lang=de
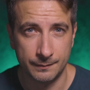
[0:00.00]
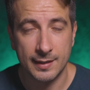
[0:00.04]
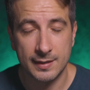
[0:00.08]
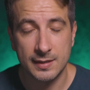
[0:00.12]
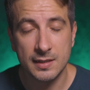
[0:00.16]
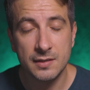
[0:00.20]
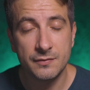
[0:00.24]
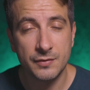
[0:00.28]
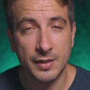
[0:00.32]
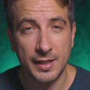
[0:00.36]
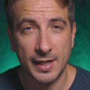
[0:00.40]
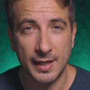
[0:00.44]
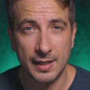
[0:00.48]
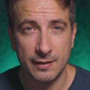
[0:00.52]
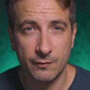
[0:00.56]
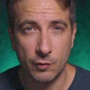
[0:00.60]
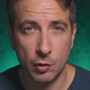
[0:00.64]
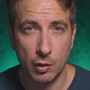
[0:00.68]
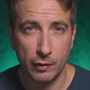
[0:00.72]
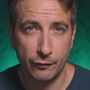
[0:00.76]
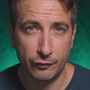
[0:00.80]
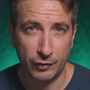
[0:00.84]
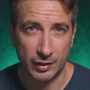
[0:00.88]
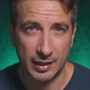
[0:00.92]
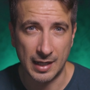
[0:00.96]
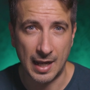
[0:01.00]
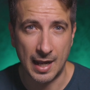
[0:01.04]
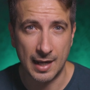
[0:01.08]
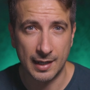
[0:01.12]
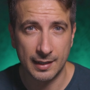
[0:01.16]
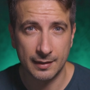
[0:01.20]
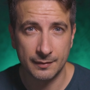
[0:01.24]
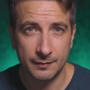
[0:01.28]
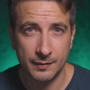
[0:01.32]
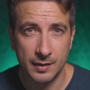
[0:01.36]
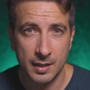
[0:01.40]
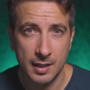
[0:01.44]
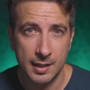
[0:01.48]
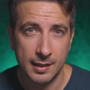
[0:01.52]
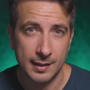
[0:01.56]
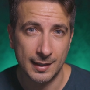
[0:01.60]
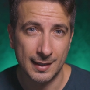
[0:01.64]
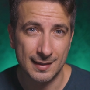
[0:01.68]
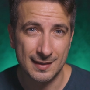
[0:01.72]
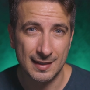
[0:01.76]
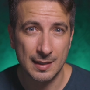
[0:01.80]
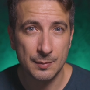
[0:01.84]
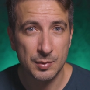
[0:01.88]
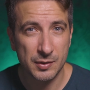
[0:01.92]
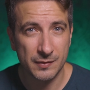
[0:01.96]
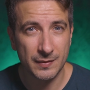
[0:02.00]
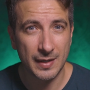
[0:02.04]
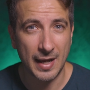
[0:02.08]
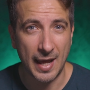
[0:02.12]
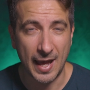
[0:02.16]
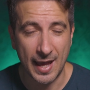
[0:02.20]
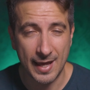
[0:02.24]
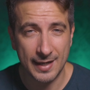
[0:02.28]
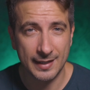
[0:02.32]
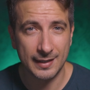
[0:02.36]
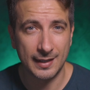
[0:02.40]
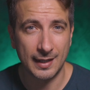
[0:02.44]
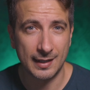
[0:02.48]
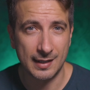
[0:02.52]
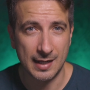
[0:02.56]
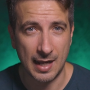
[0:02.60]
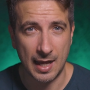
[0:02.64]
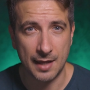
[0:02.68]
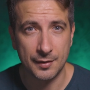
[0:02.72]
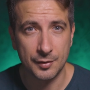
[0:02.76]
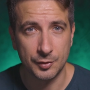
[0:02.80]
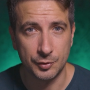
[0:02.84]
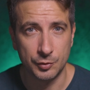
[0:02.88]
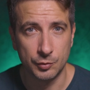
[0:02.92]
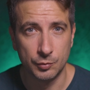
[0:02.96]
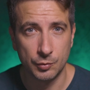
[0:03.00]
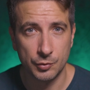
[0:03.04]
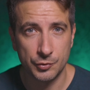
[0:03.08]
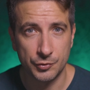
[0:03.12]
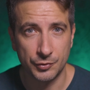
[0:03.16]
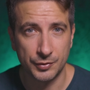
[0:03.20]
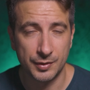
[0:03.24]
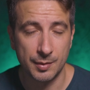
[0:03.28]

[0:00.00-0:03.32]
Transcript: Es ist wieder eine Woche vergangen, jetzt gibt es wieder einige Canon News